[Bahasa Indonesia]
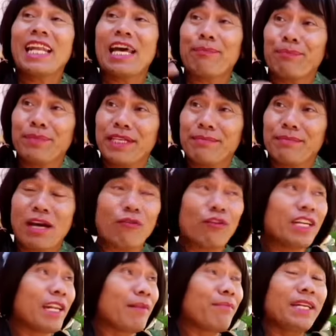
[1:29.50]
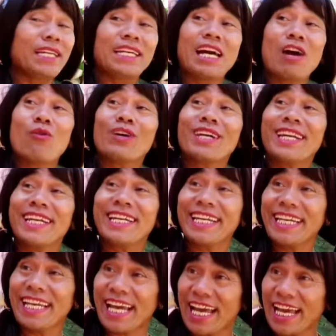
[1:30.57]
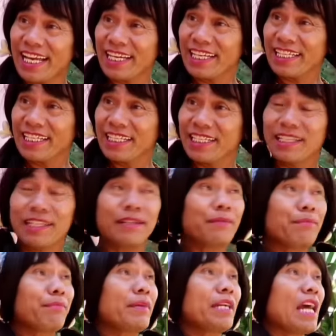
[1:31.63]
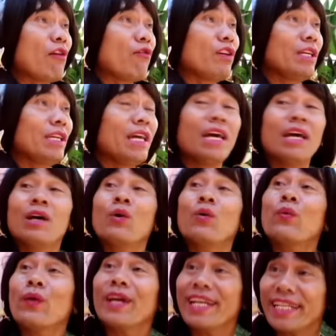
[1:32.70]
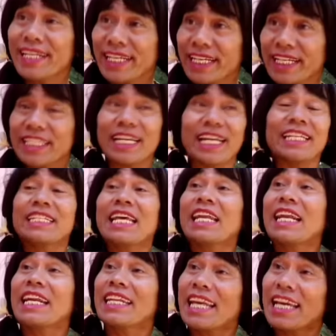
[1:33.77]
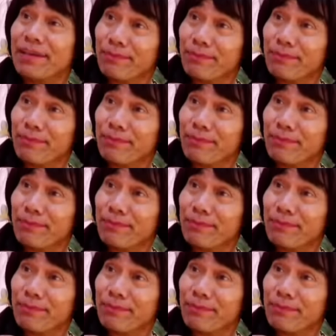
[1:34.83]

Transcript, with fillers: napi mawinan beli ngaukin tiang menawi kwenten nang